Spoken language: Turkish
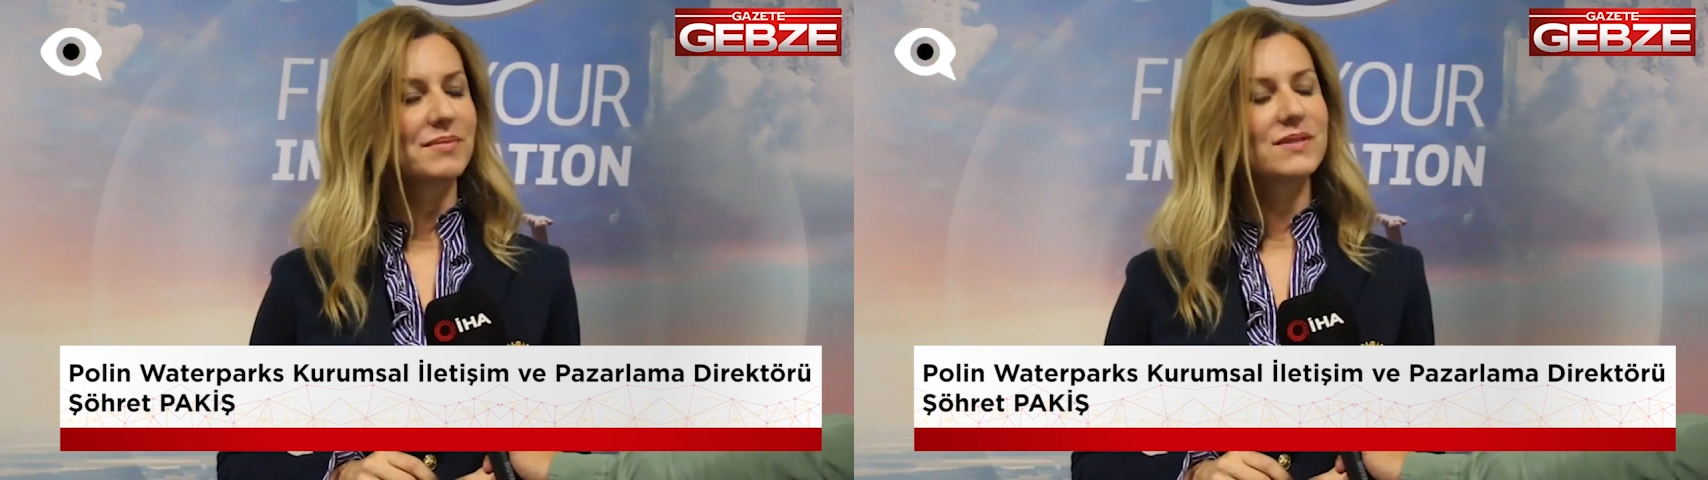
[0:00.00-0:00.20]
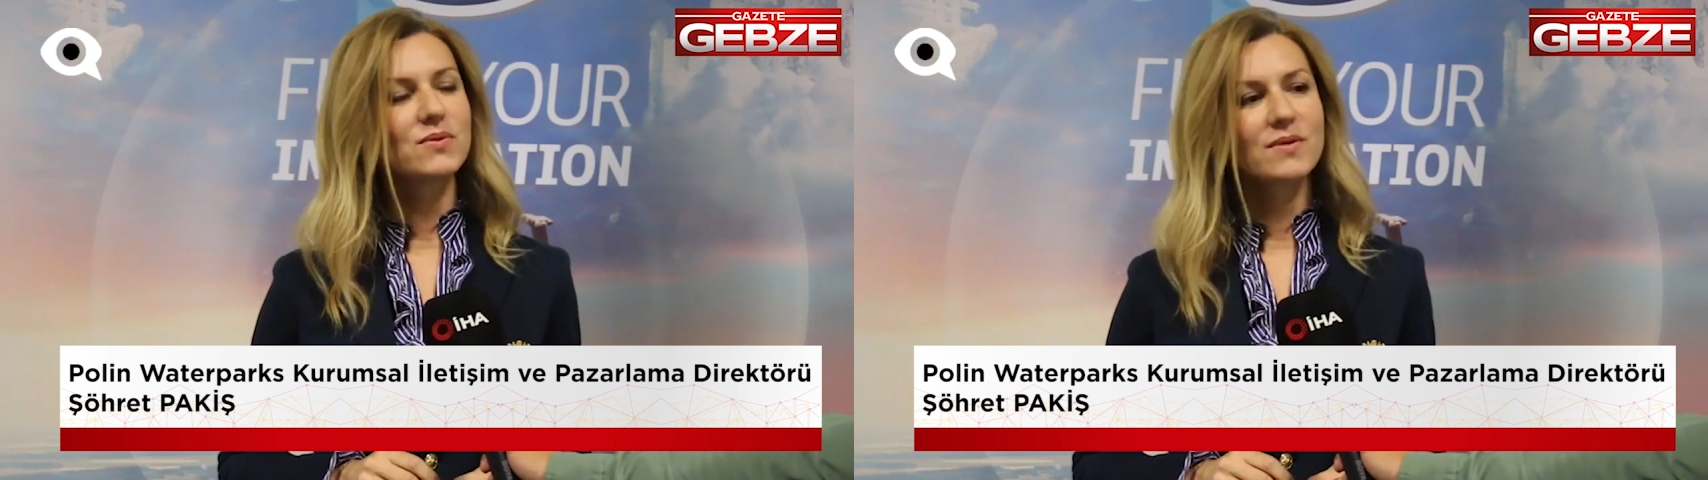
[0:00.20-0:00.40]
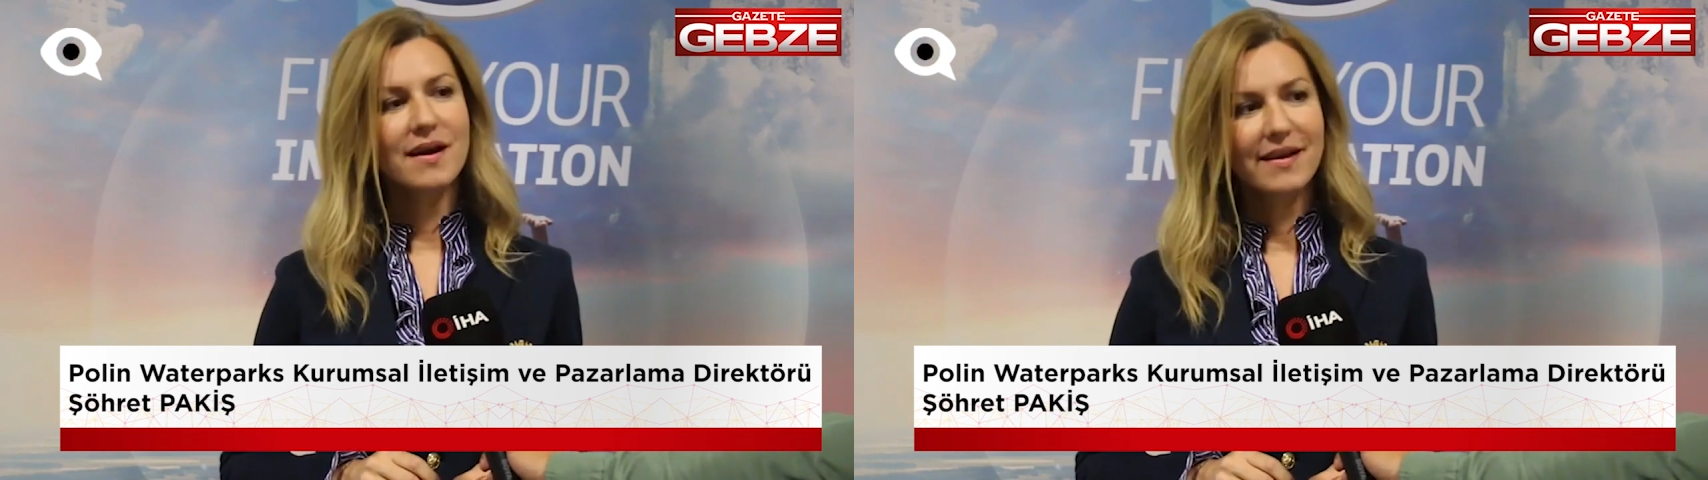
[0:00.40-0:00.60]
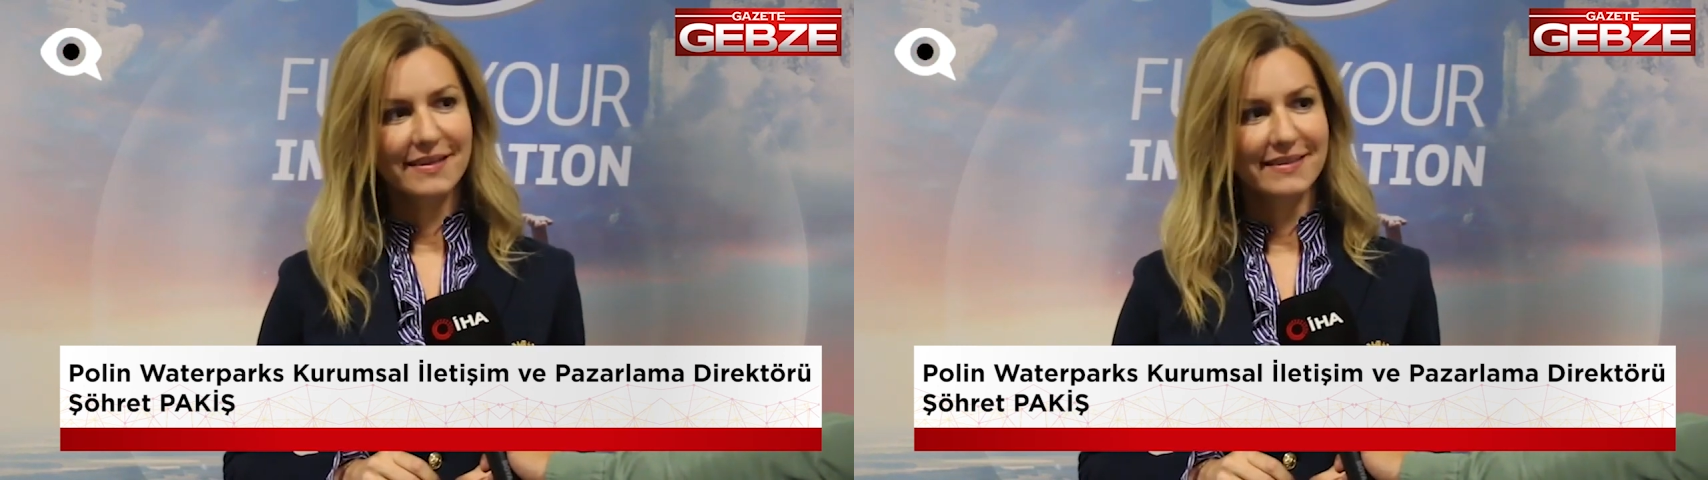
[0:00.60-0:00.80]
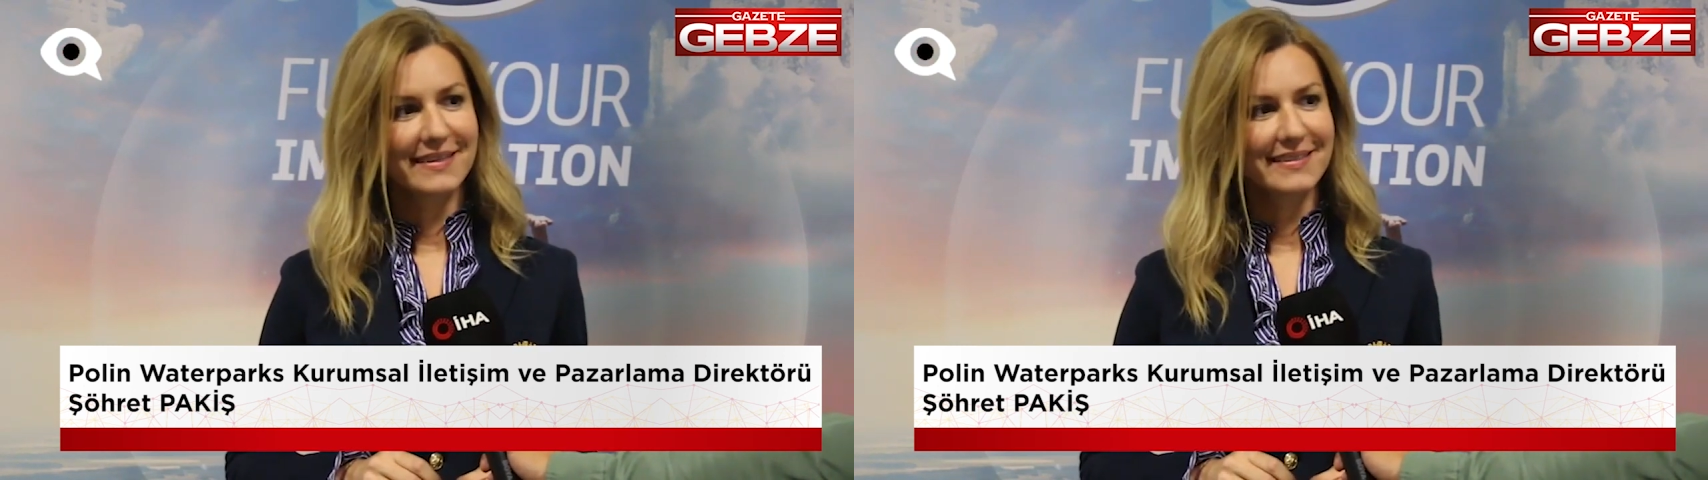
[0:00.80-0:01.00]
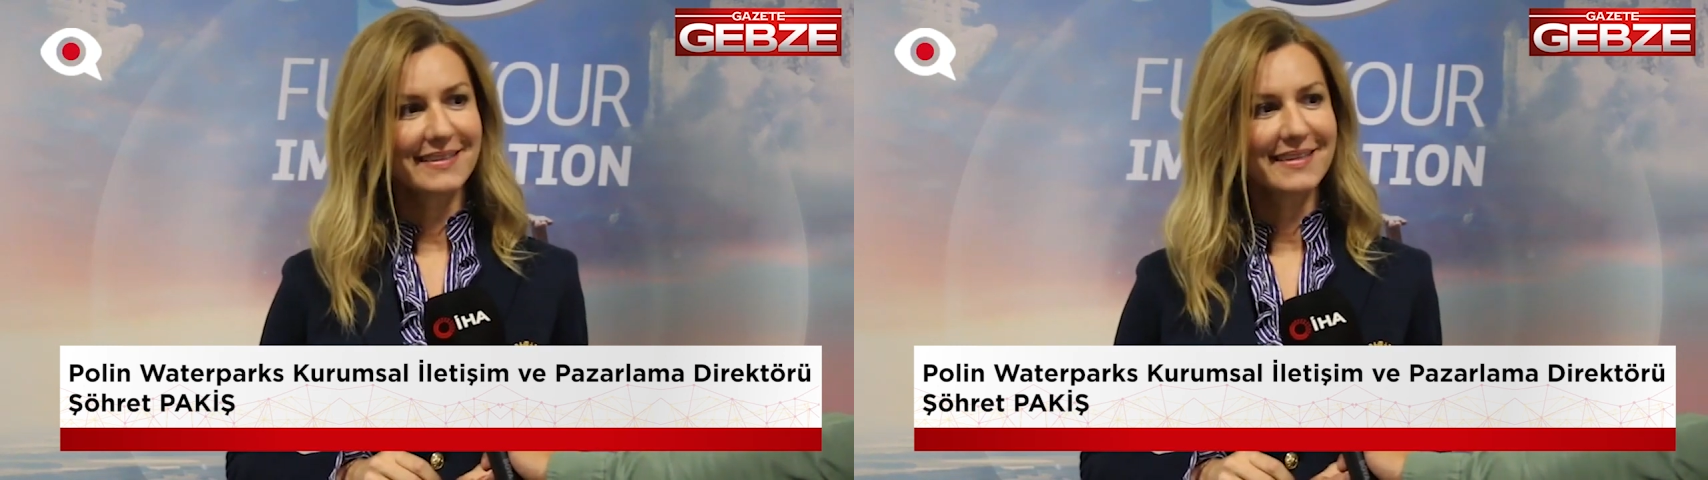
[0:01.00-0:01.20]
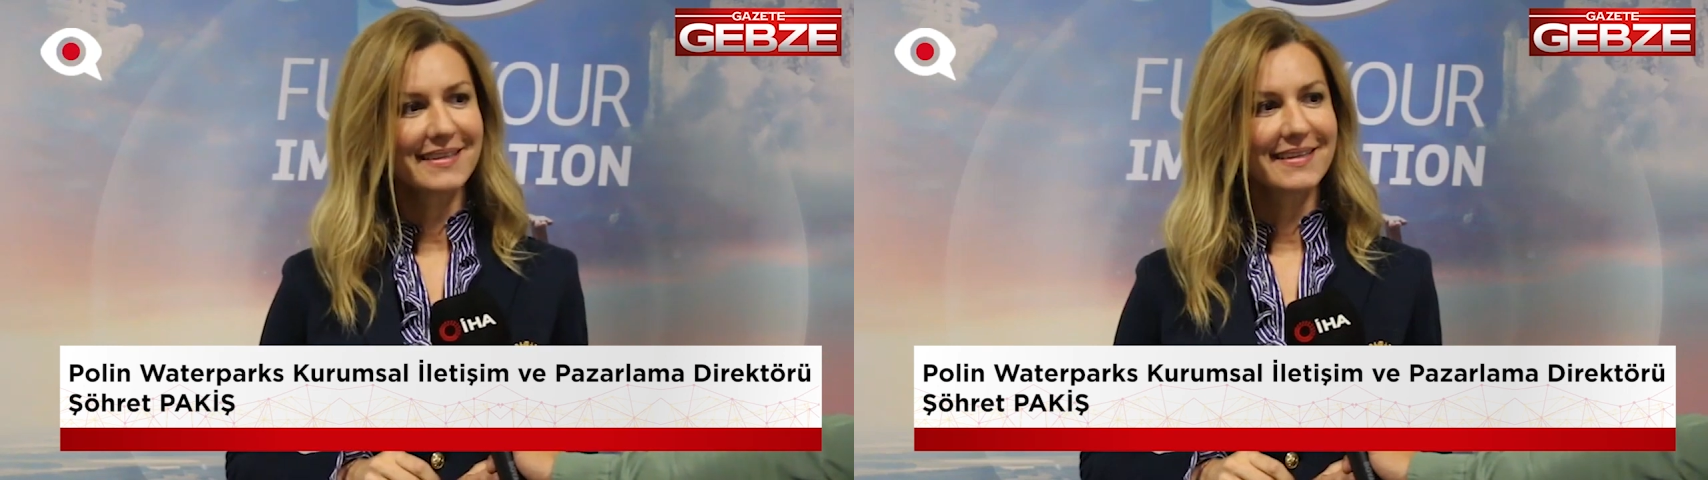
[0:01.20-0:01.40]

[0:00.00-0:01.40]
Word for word: bir dünya lideri.